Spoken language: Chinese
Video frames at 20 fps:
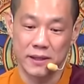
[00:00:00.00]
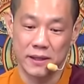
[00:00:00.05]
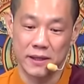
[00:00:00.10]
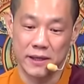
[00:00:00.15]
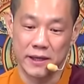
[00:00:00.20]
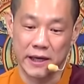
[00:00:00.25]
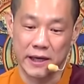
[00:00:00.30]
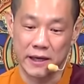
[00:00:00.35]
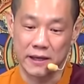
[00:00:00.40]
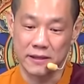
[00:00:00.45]

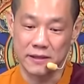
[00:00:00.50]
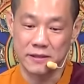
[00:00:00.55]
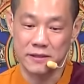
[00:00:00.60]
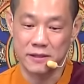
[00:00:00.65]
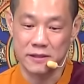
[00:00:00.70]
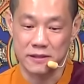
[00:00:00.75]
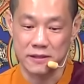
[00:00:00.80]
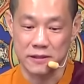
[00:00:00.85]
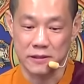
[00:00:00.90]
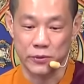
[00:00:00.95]
延
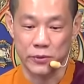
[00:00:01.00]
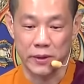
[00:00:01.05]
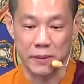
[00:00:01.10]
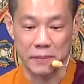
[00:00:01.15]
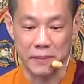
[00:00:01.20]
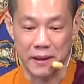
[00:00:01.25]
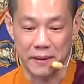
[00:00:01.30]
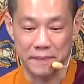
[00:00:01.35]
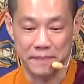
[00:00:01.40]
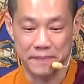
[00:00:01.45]
迟圆
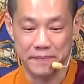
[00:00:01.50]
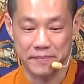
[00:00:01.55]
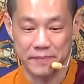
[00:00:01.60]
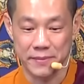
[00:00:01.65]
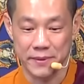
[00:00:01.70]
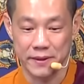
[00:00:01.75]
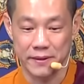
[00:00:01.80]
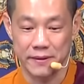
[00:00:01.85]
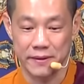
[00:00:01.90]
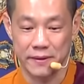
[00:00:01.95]
满
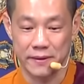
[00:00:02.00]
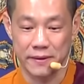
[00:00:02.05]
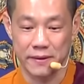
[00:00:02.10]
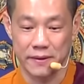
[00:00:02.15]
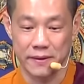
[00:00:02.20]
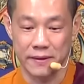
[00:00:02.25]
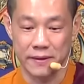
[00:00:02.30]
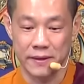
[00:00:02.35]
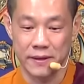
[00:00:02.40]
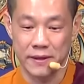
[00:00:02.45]

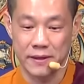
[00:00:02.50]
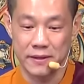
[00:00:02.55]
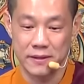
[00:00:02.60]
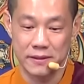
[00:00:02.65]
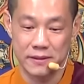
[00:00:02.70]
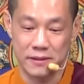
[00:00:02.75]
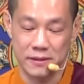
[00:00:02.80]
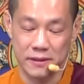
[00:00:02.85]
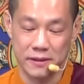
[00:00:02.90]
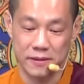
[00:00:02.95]
哦，
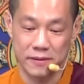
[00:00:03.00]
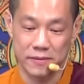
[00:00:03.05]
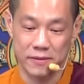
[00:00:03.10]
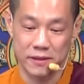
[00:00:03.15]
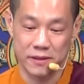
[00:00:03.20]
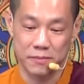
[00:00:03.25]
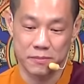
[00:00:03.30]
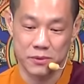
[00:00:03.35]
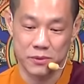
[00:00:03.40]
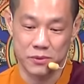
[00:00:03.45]
行动
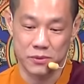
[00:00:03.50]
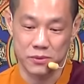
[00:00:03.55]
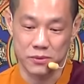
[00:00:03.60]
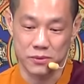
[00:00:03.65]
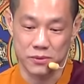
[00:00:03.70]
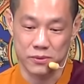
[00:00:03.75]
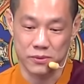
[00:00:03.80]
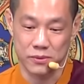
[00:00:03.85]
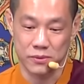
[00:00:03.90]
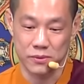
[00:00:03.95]
力不
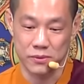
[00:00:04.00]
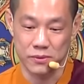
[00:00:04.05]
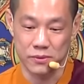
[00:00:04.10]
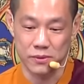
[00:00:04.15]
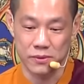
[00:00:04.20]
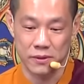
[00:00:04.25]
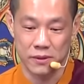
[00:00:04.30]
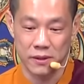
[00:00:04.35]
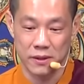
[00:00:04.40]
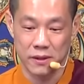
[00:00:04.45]

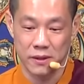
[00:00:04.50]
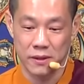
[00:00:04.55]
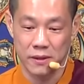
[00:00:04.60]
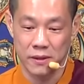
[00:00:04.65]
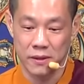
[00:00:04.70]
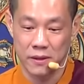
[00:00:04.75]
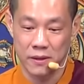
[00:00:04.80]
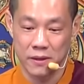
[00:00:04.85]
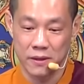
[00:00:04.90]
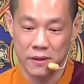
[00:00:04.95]
足，
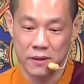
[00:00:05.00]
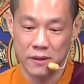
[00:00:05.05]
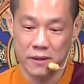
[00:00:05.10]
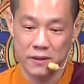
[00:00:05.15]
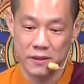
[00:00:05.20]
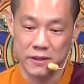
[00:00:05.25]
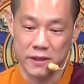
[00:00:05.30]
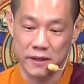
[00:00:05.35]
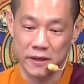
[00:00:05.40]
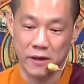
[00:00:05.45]

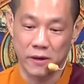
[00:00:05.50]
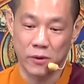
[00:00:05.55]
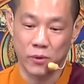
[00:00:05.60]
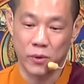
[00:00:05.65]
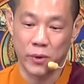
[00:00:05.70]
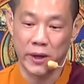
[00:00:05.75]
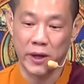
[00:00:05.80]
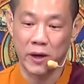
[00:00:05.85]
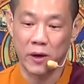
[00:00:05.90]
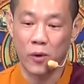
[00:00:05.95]
想要
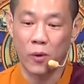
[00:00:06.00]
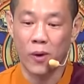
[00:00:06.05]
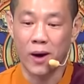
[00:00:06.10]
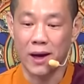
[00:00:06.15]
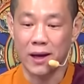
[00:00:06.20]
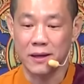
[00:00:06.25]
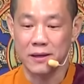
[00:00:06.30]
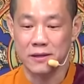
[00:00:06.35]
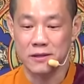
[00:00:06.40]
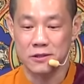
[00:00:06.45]
规
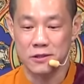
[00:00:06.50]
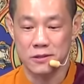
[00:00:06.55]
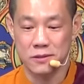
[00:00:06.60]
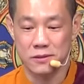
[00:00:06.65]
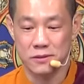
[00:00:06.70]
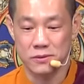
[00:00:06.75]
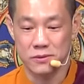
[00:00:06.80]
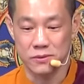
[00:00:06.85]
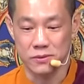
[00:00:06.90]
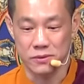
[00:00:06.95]
划
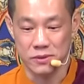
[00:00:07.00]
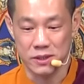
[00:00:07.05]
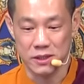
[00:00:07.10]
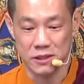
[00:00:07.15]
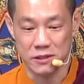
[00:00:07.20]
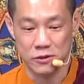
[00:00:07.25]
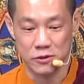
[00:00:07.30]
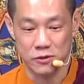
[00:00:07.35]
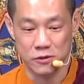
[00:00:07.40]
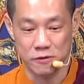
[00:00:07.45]
诵
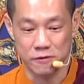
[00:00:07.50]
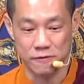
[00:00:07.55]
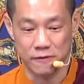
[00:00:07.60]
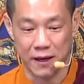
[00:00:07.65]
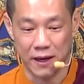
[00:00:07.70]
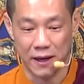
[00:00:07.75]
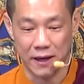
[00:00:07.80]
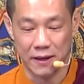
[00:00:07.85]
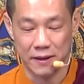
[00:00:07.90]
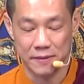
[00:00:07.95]
经修
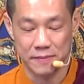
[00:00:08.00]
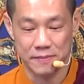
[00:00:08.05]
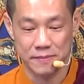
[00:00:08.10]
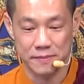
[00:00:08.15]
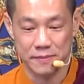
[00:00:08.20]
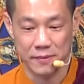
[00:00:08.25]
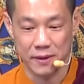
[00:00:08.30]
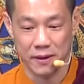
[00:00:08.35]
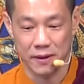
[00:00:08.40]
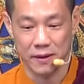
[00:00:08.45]
法
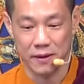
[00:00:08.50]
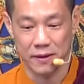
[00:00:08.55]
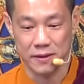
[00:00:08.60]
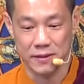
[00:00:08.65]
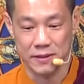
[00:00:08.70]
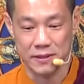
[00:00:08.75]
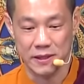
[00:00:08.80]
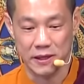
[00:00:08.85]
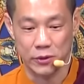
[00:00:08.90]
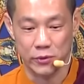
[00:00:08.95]
啊，
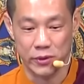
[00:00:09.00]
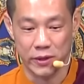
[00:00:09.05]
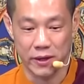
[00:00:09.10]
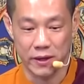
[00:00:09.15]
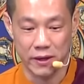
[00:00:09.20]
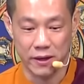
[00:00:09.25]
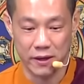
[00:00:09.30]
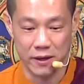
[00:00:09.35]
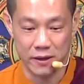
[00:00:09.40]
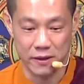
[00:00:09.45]
结
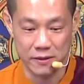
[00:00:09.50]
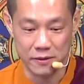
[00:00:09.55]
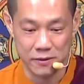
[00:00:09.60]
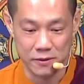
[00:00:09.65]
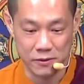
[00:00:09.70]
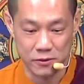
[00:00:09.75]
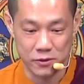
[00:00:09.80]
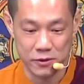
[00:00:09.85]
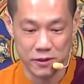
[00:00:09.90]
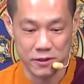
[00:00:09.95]
缘
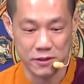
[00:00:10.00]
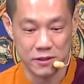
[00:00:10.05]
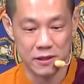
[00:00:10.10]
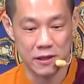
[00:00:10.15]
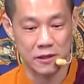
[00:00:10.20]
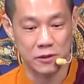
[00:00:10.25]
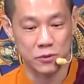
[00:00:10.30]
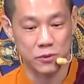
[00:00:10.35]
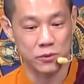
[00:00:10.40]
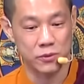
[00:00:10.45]
劝
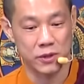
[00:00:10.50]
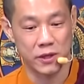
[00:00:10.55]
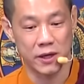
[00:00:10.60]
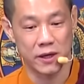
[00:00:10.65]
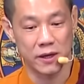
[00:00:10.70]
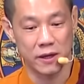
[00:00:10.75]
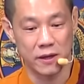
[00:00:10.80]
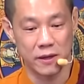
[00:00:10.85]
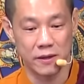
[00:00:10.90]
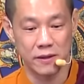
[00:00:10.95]
善度
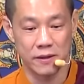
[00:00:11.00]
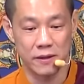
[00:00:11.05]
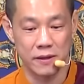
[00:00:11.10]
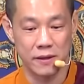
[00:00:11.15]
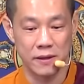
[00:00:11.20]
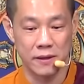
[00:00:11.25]
人，